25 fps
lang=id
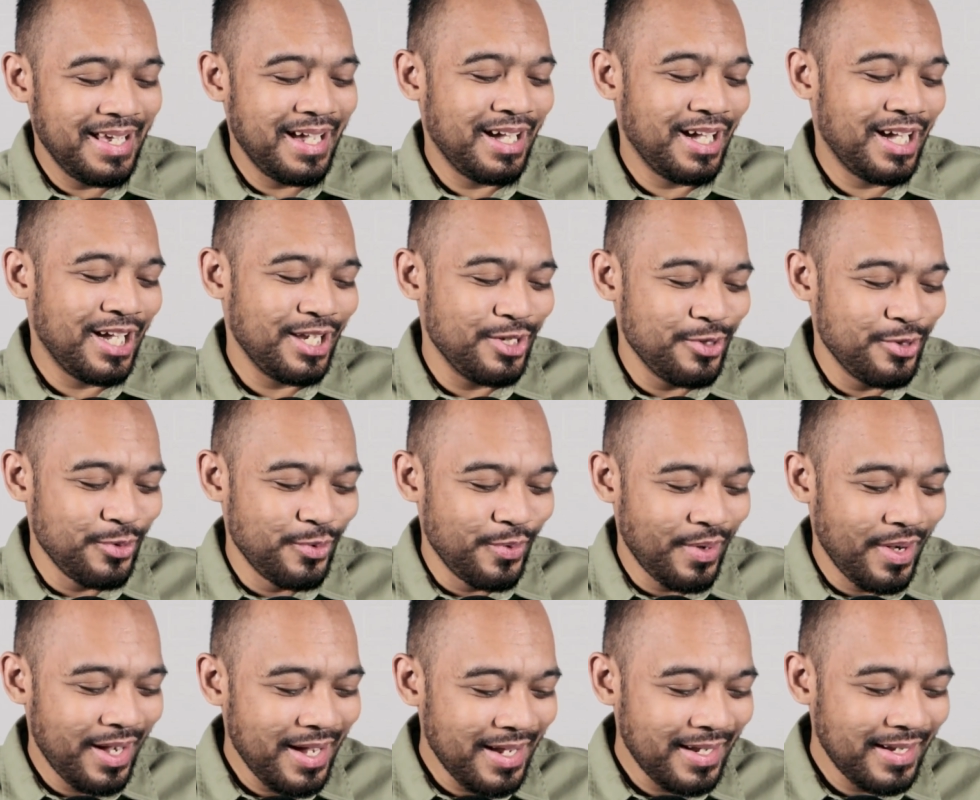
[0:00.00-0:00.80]
Yang
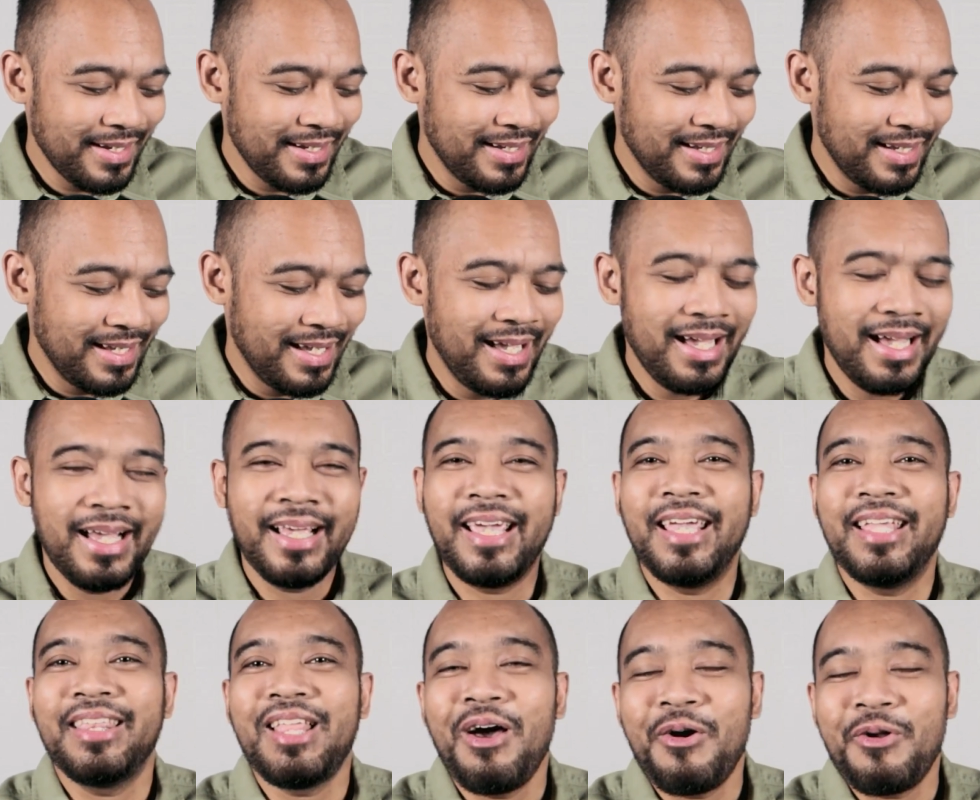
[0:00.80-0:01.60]
kedua,
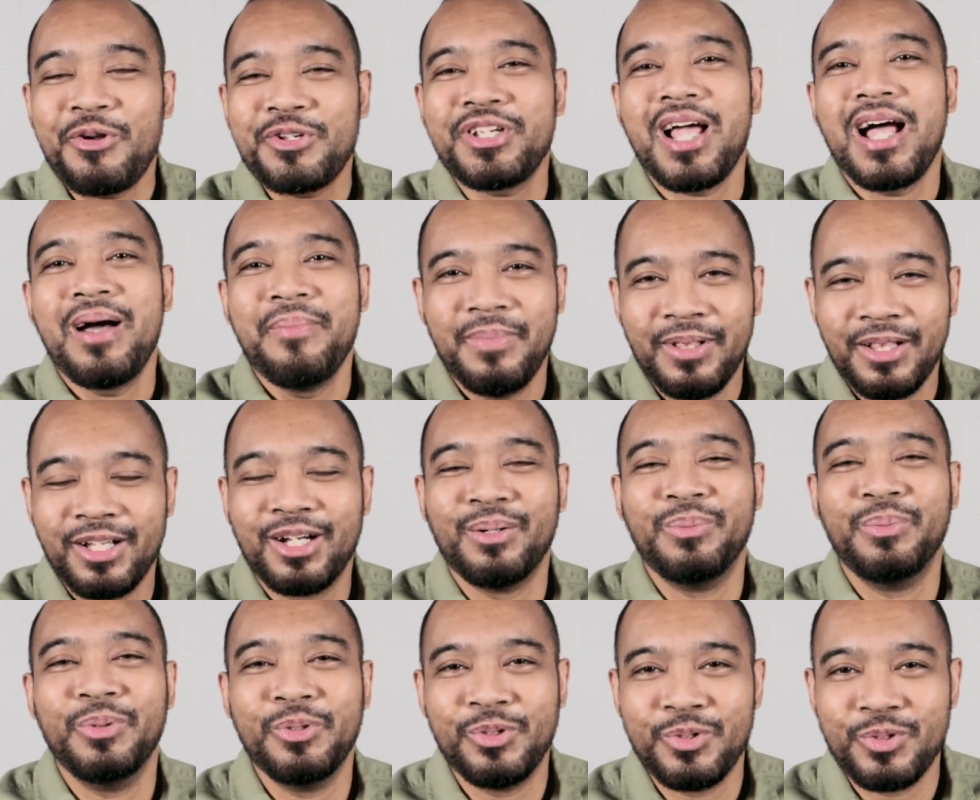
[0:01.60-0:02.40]
kita harus ambil
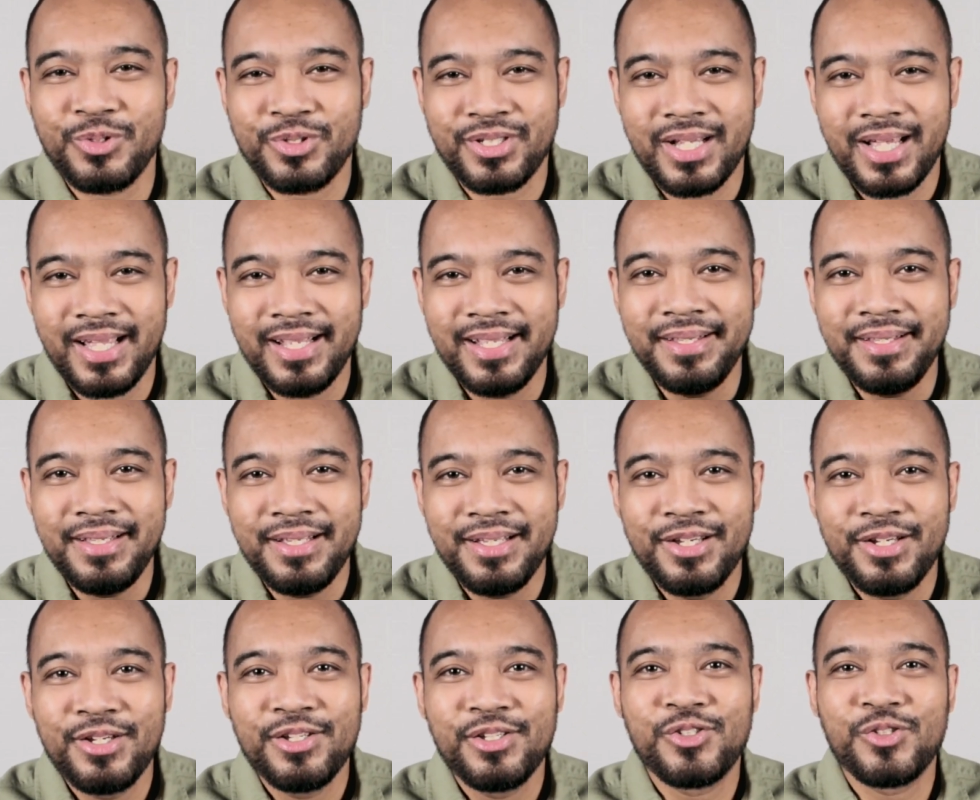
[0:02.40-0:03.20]
keputusan
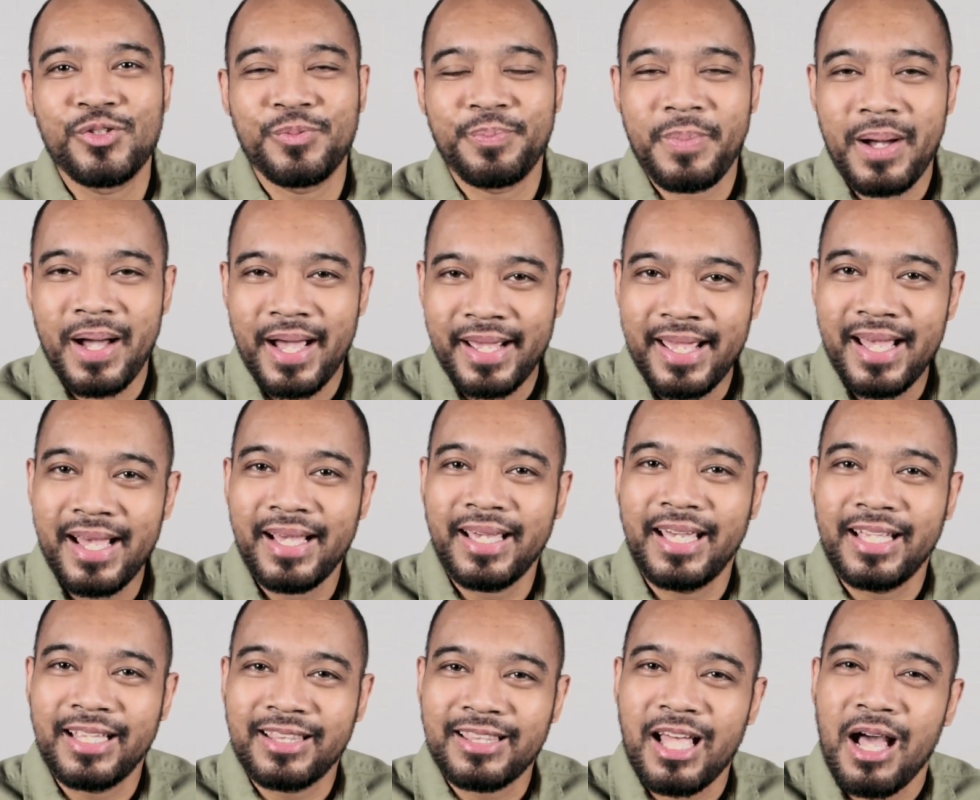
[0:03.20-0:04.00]
supaya
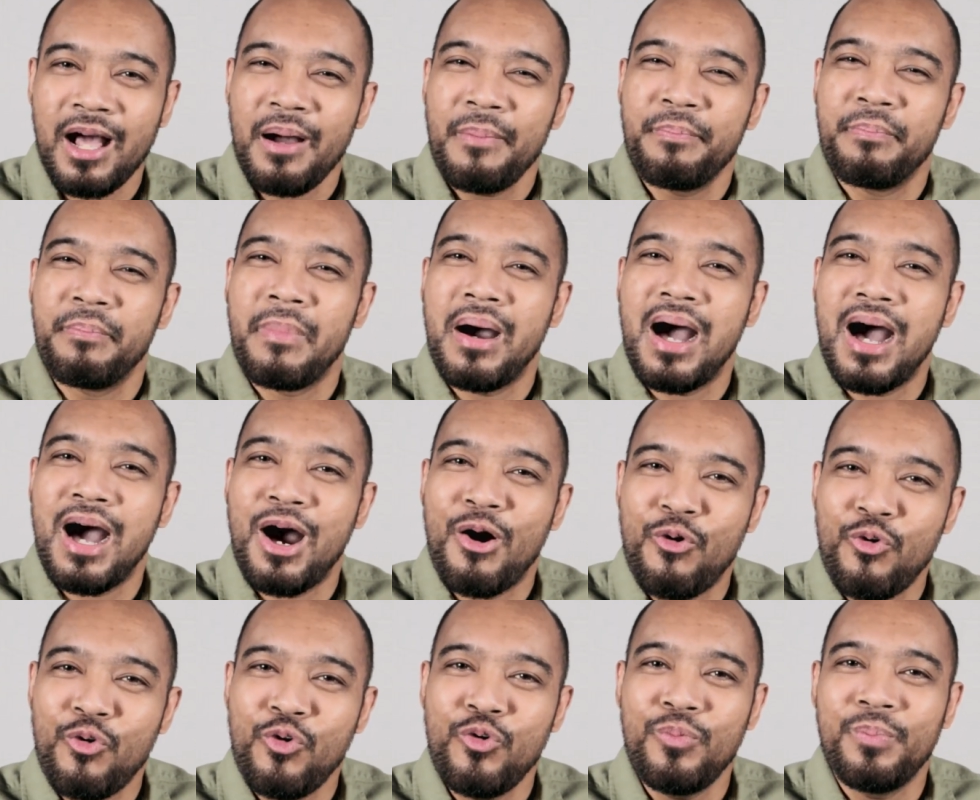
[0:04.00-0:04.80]
kita
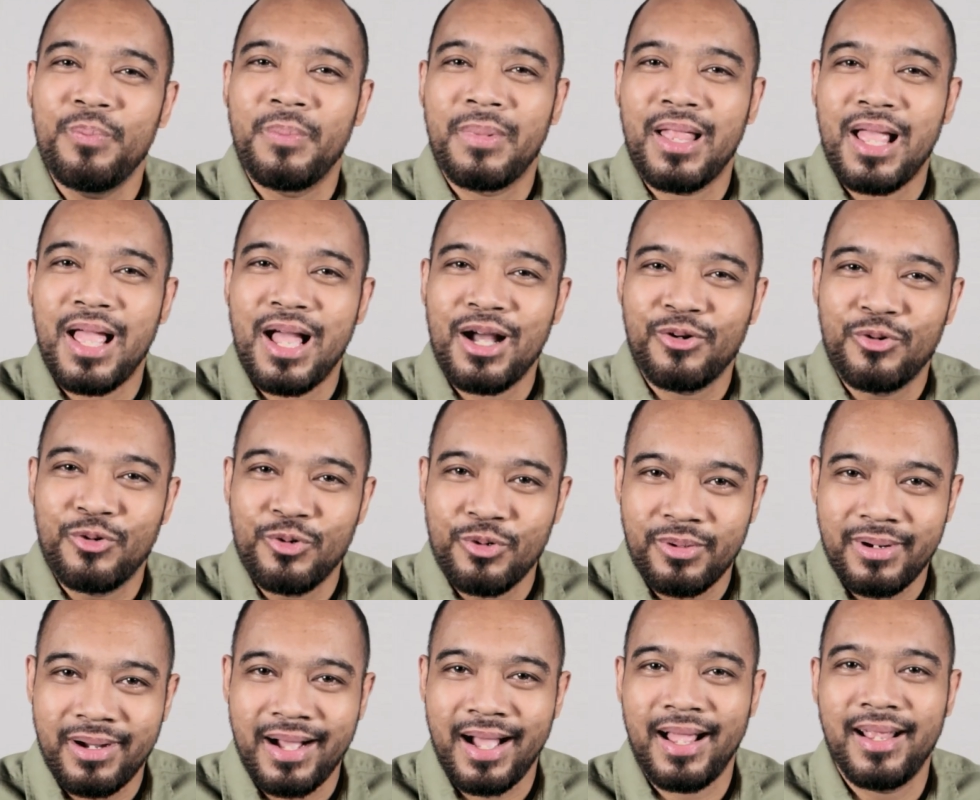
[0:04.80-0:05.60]
mau
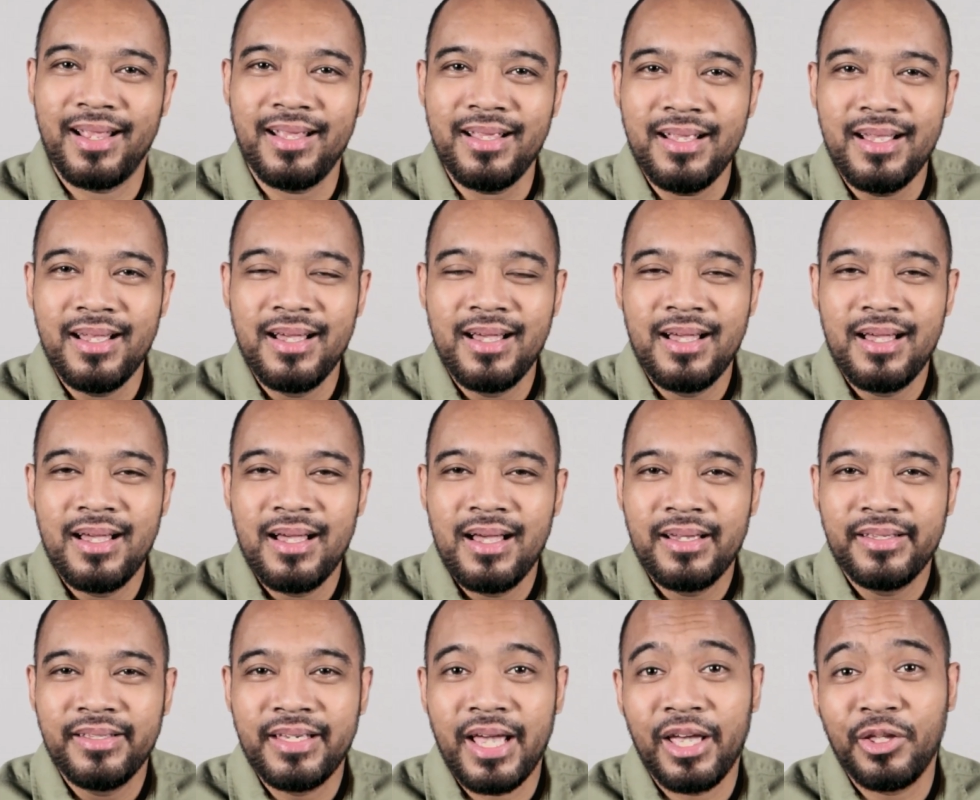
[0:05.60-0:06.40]
melakukan
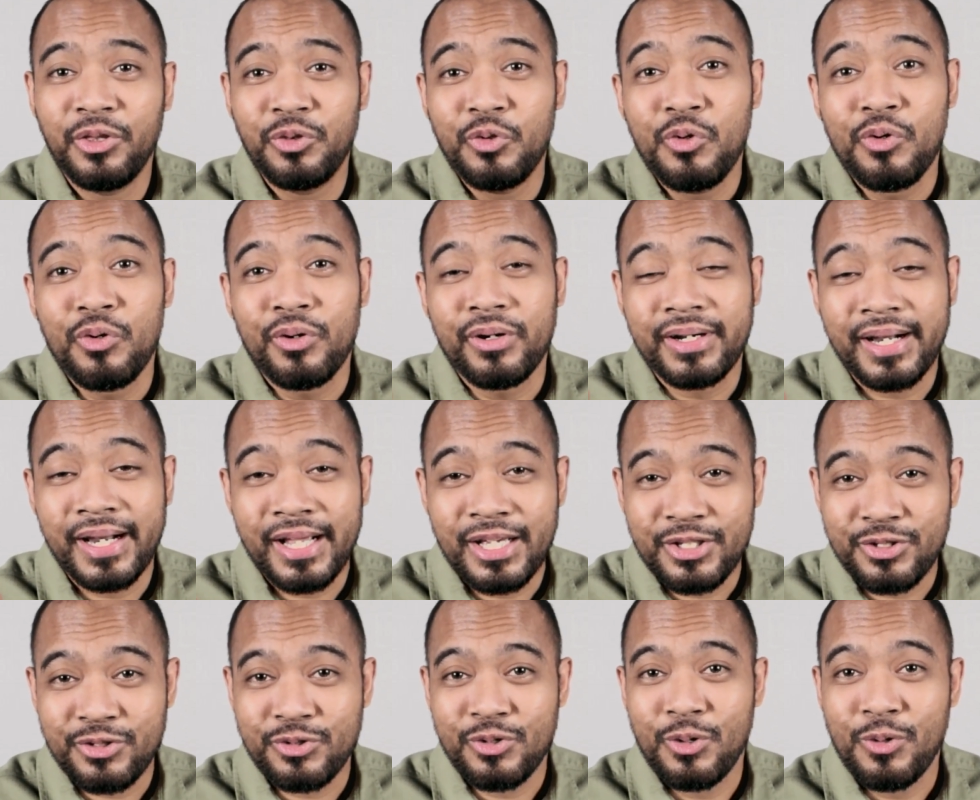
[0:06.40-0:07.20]
yaitu
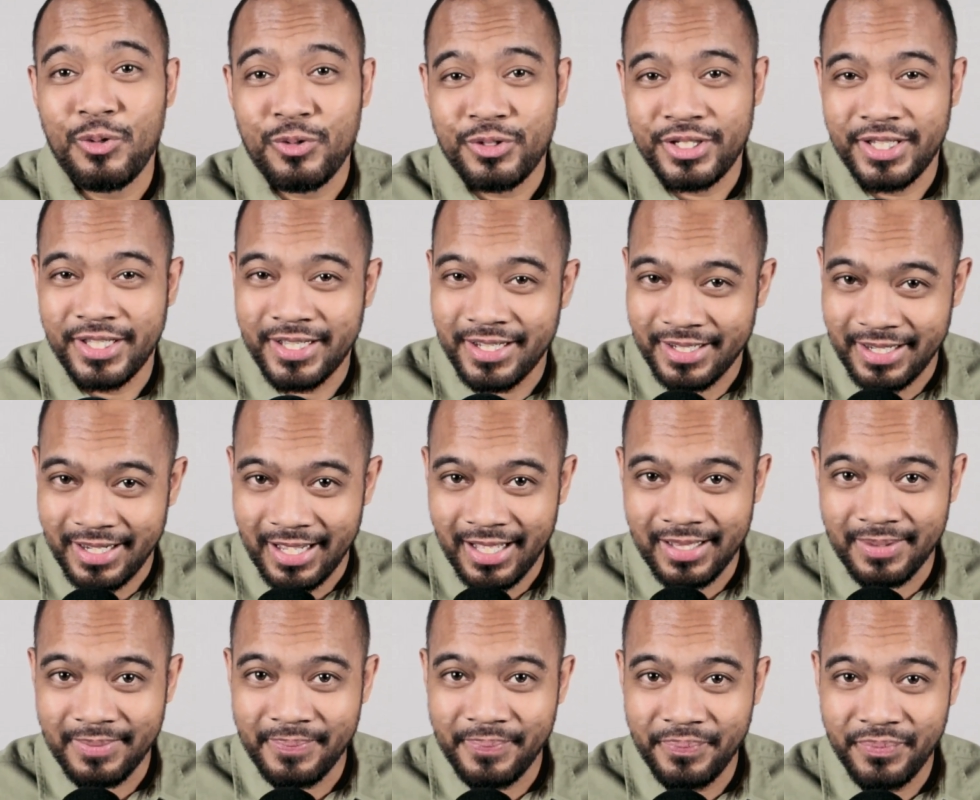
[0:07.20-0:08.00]
resolusi
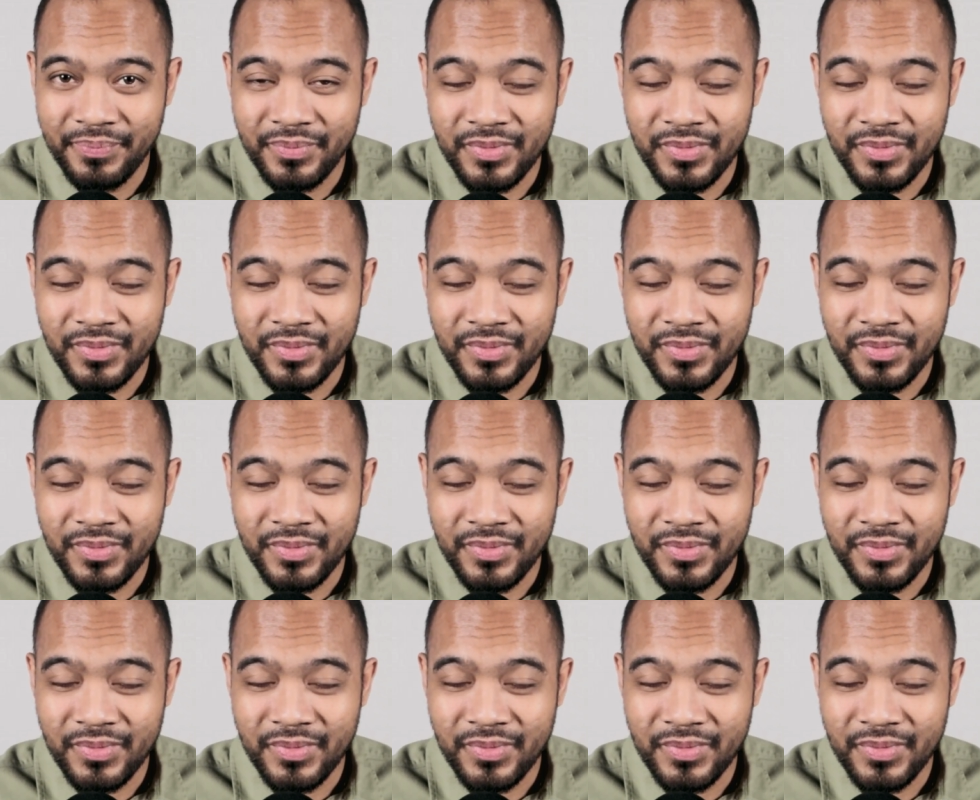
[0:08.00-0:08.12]
kekal.